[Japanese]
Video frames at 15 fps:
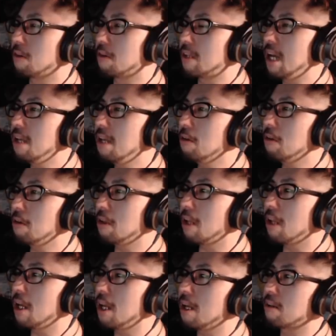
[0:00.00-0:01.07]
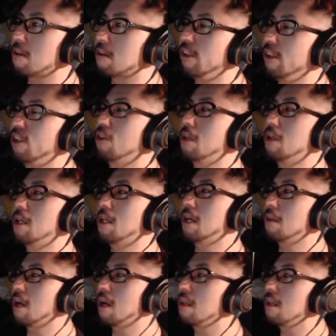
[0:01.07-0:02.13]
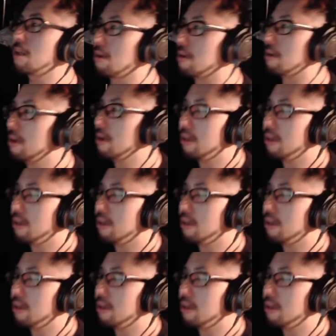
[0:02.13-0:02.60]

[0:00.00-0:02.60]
才能のないやつと一緒にいたくないんだよ。